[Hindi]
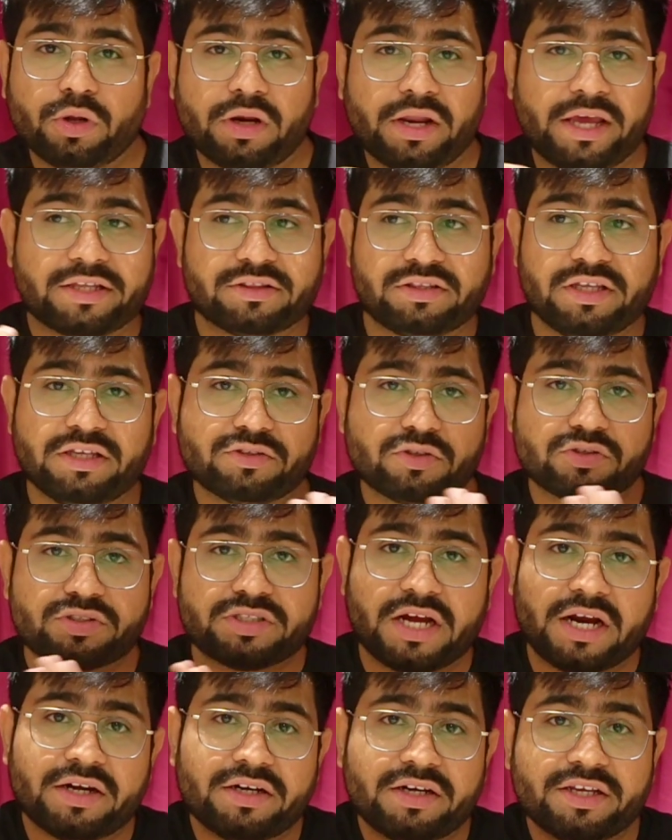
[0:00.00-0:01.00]
लाइक
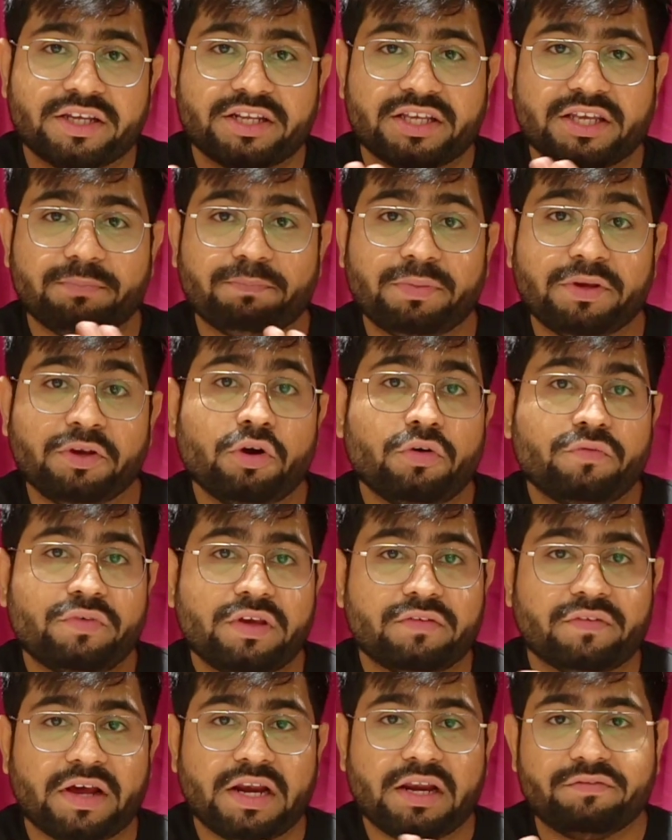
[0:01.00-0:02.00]
360 डिग्री की
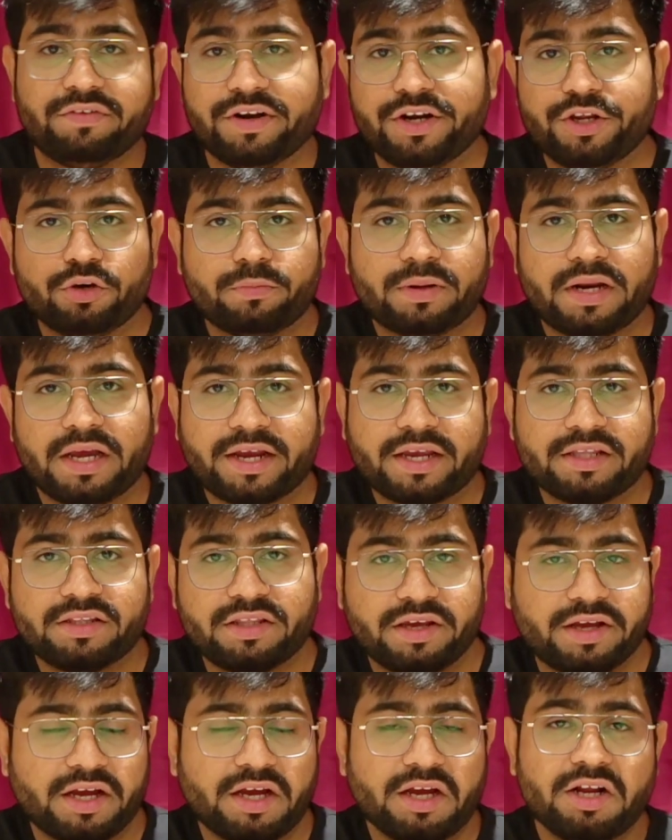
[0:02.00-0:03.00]
पीओवी वाले वीडियो बना के
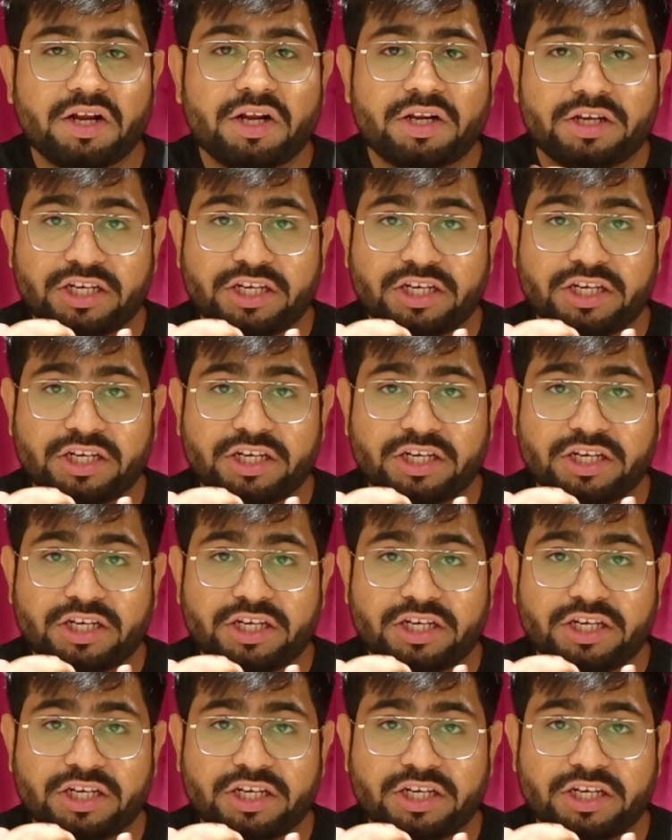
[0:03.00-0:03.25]
देगा